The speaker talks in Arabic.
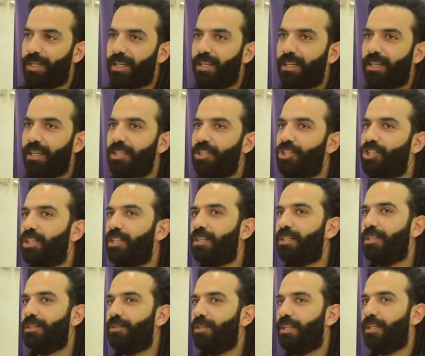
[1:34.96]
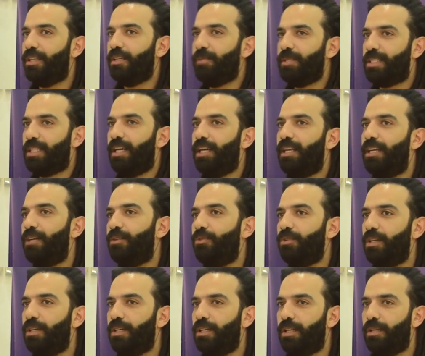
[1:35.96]
غنيش انا وانا لابس حلق
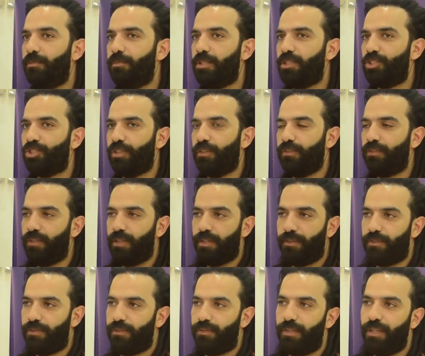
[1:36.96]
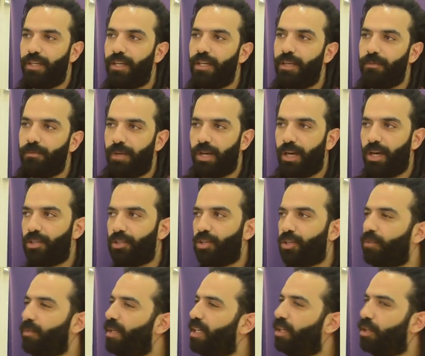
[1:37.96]
وقميص شفاف مع
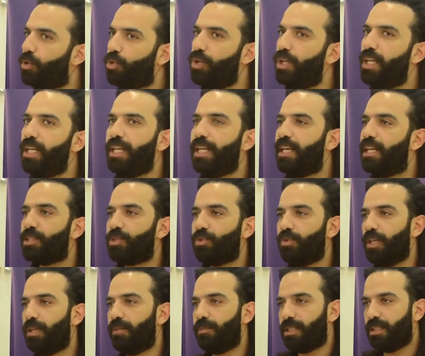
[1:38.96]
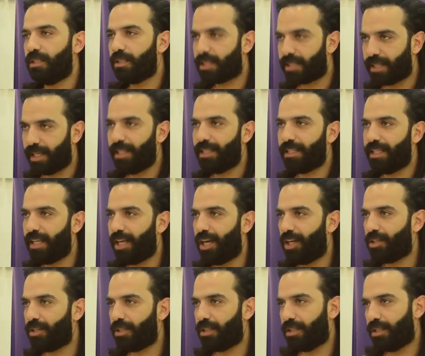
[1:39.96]
احترامي لكل الاذواق بس انت سالتني
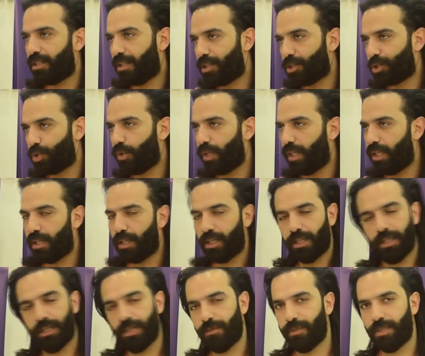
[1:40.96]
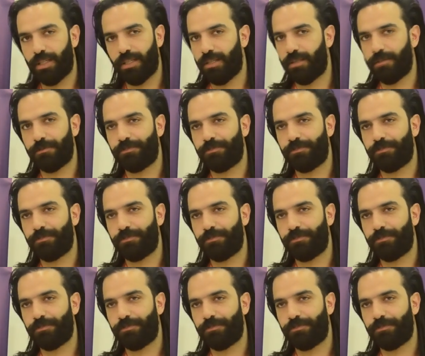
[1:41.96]
عن ذوقي يعني انا ما